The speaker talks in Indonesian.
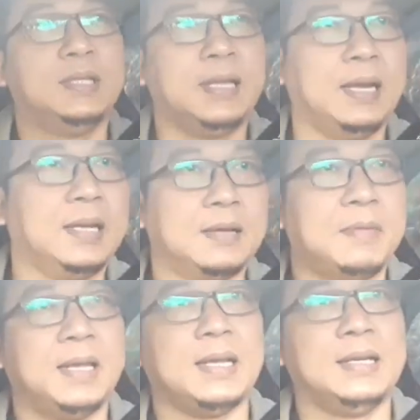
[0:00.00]
tidak ada
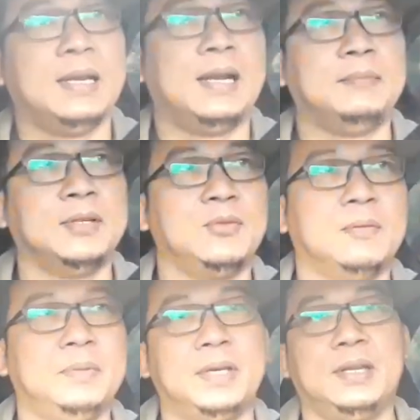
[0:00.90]
kebaikan di dalamnya
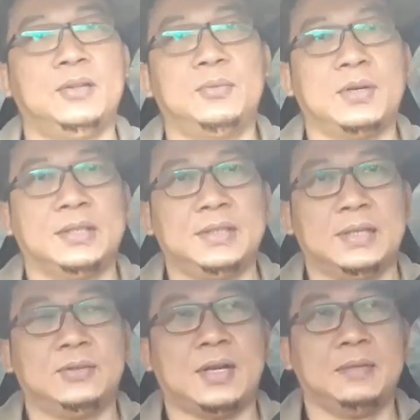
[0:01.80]
gue pikir itu bukan
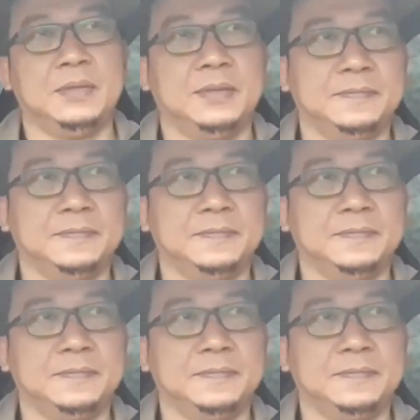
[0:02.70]
silaturahmi